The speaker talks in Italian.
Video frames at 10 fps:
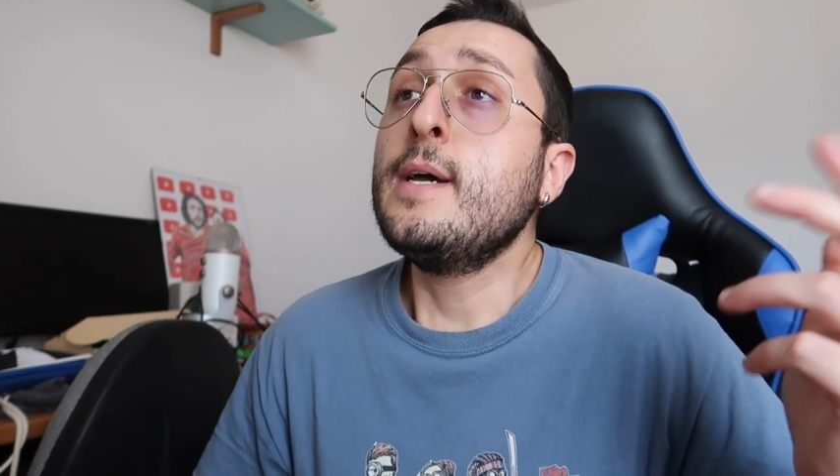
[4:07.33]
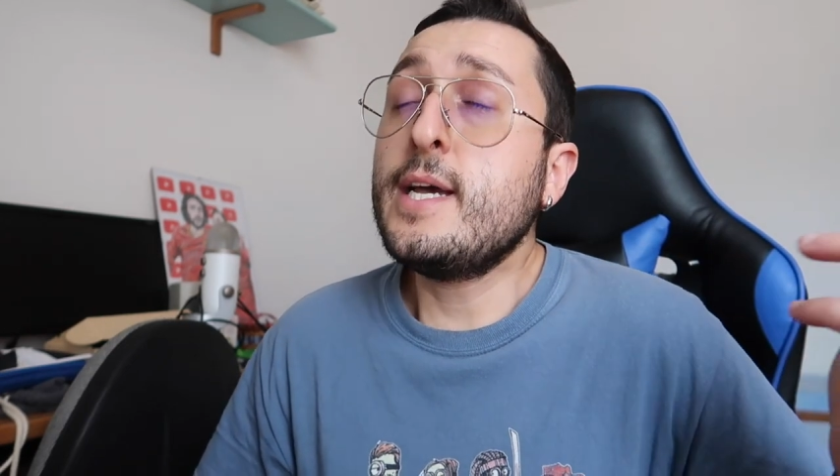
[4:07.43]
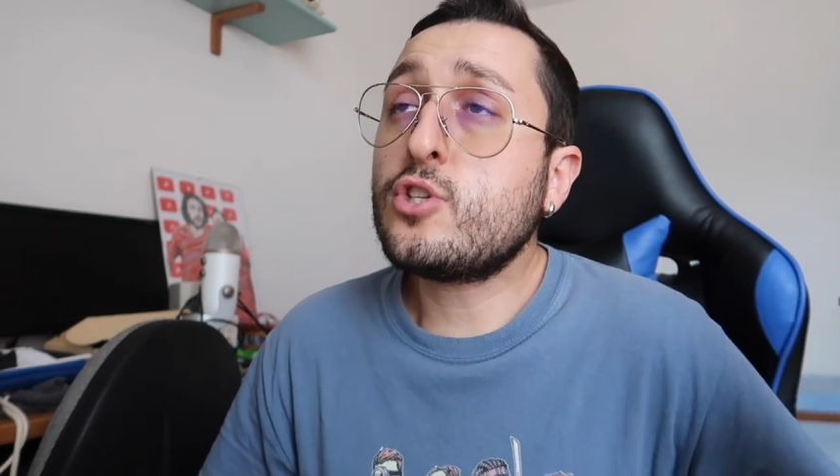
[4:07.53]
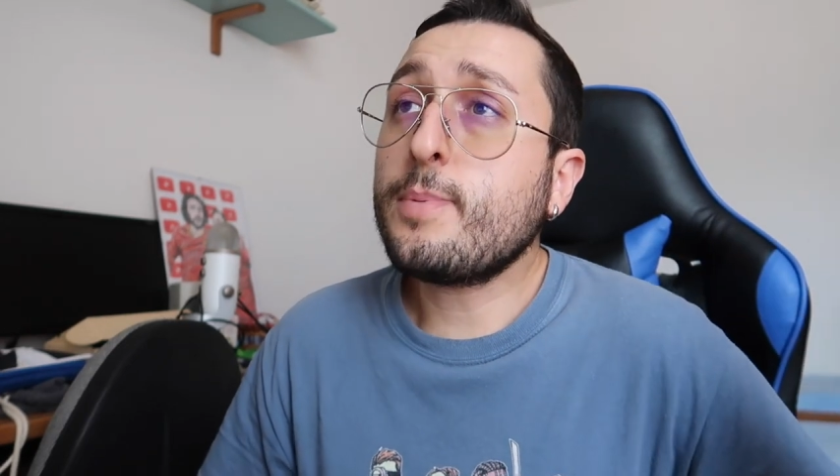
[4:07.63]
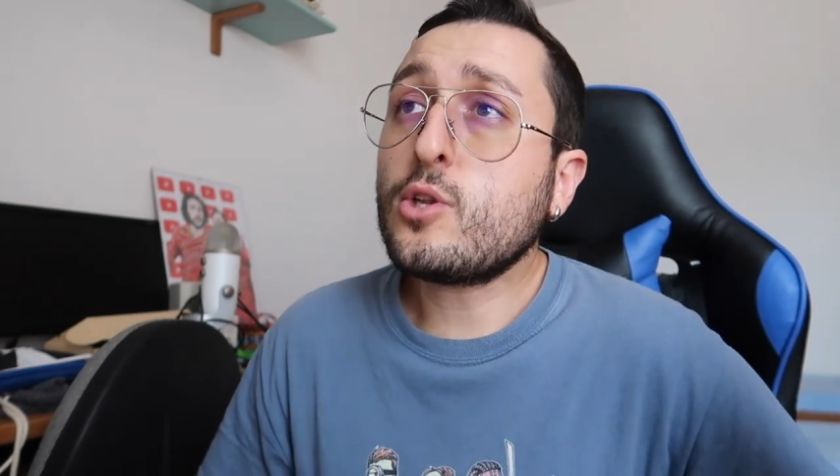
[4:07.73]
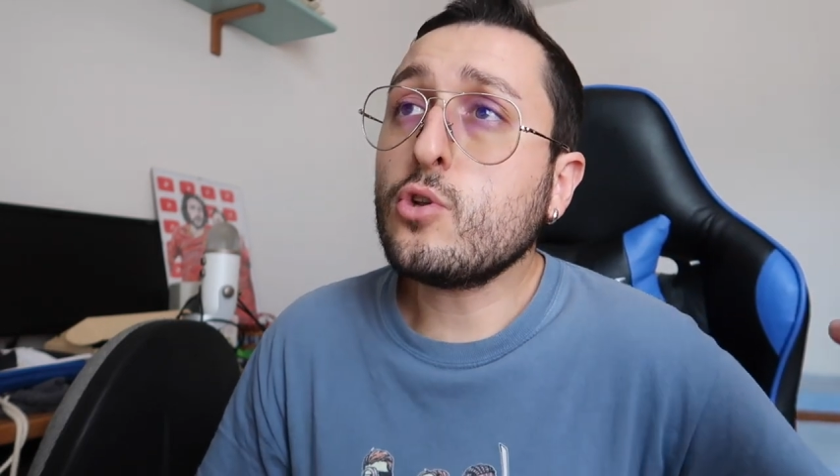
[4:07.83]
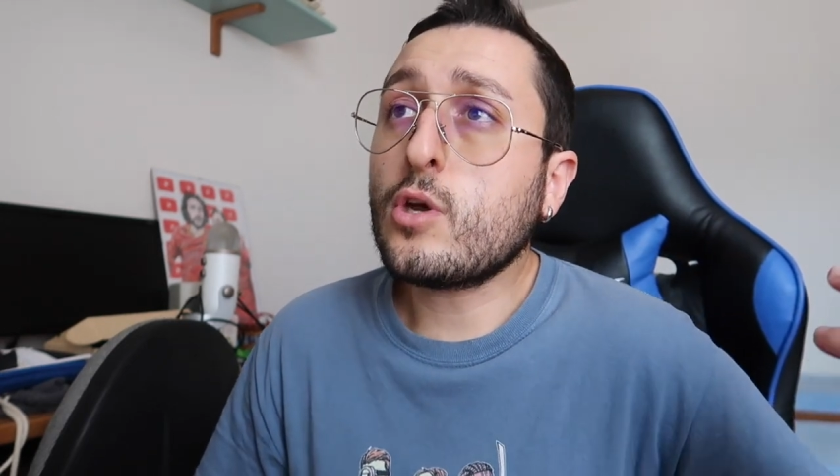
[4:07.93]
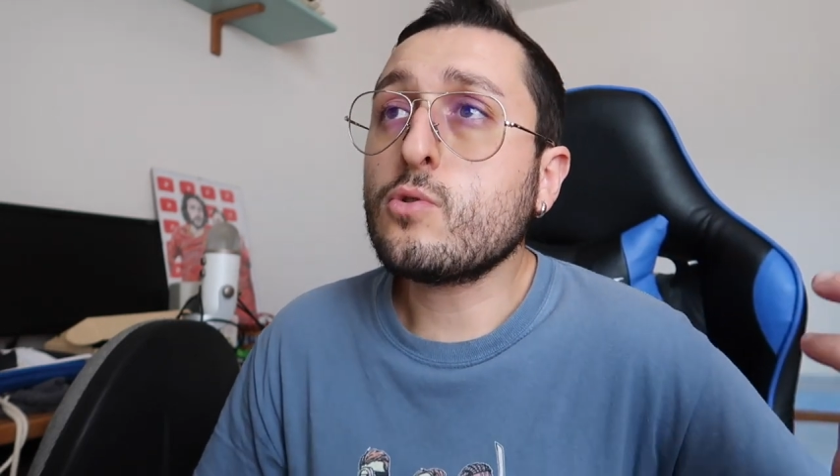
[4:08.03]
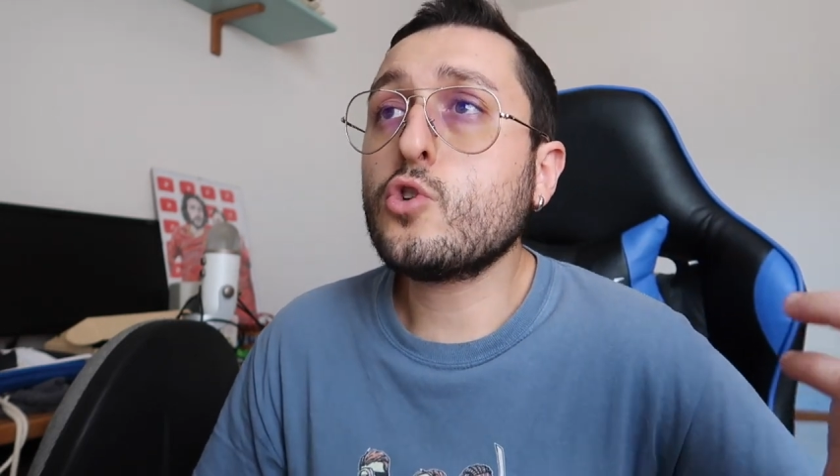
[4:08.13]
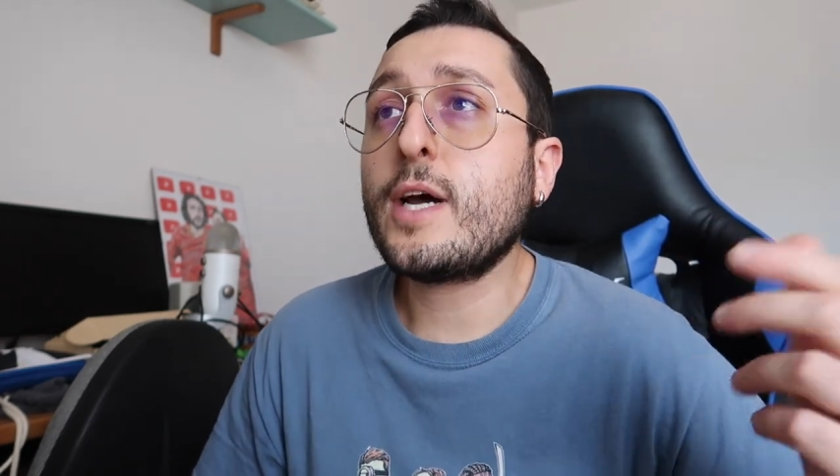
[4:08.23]
e
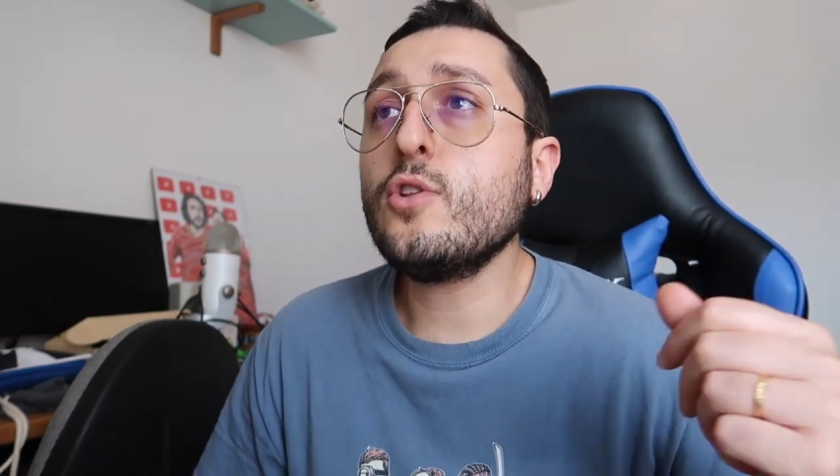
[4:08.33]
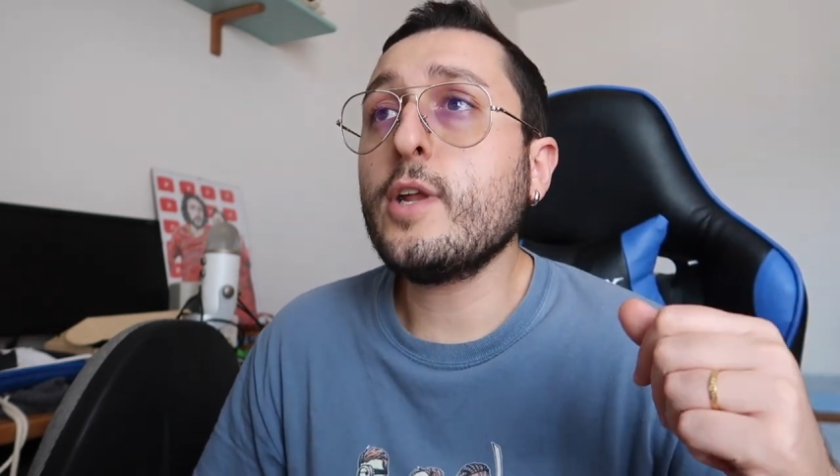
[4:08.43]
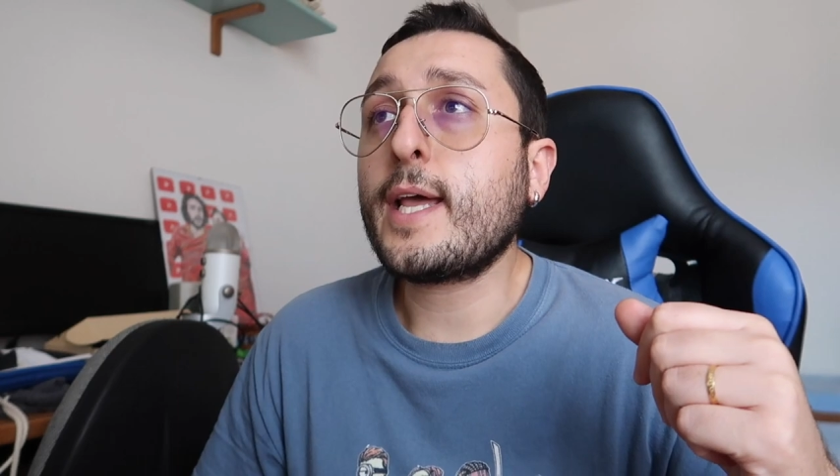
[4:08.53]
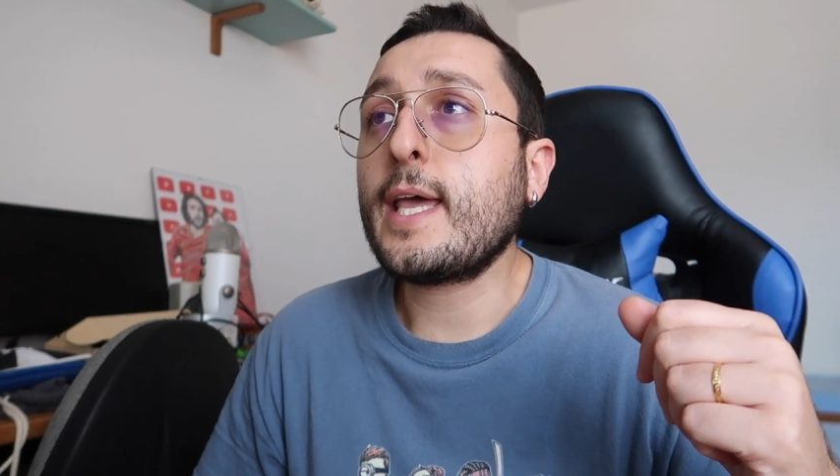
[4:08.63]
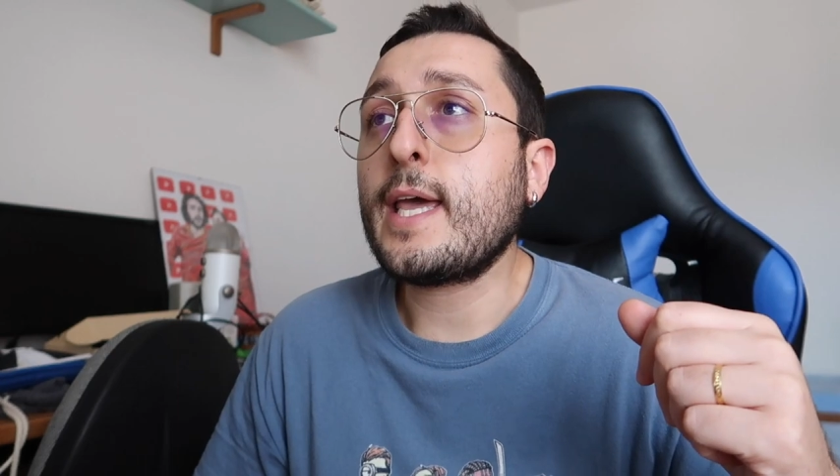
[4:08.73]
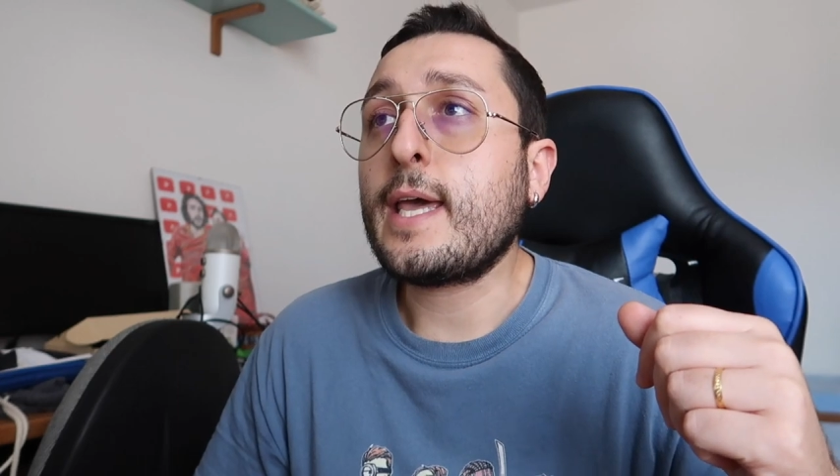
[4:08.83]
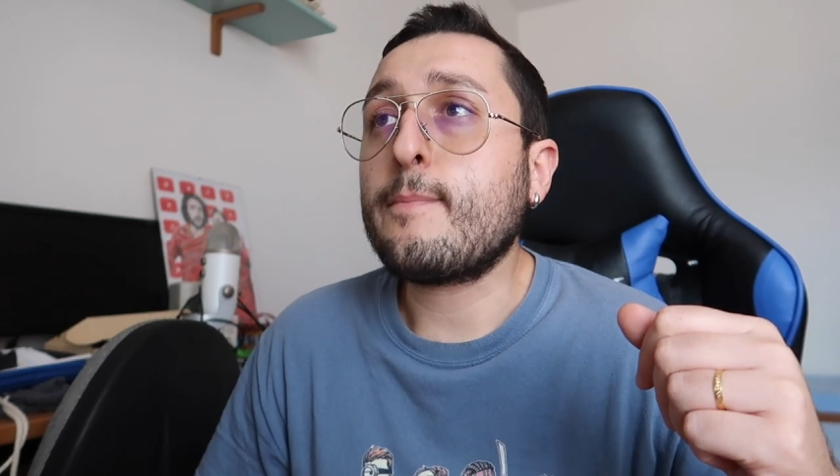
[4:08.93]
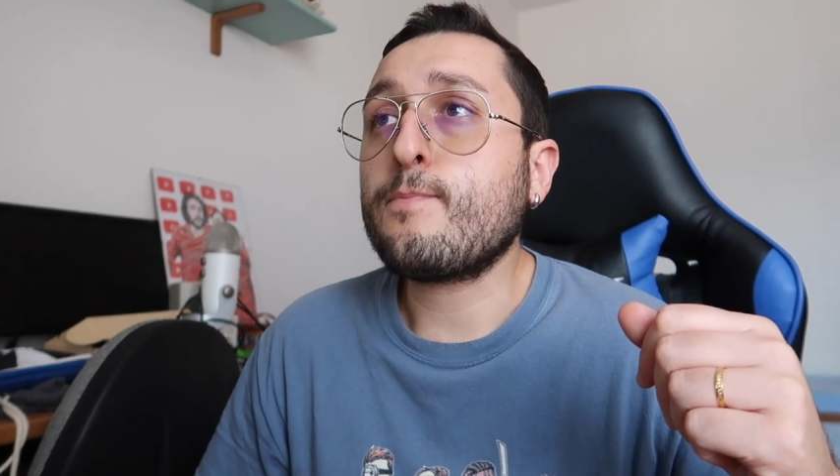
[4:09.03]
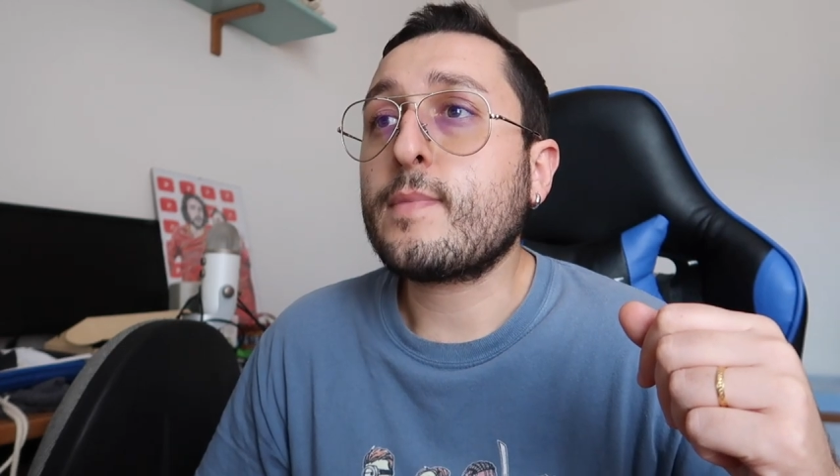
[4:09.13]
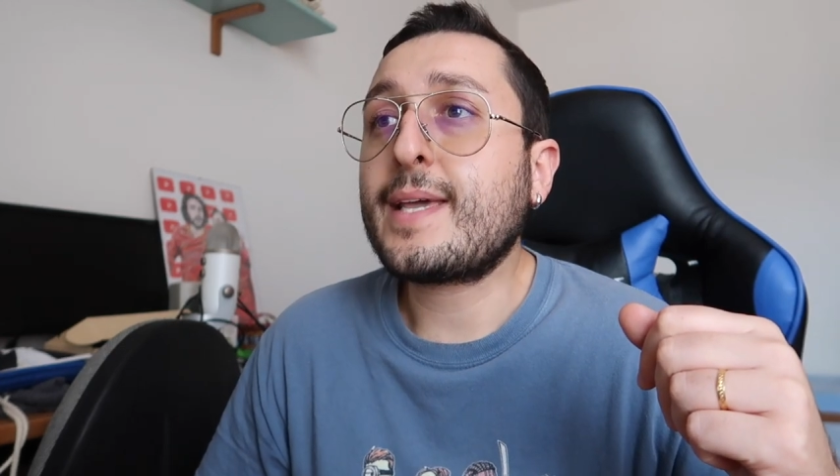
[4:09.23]
soprattutto è un giocatore che, mm,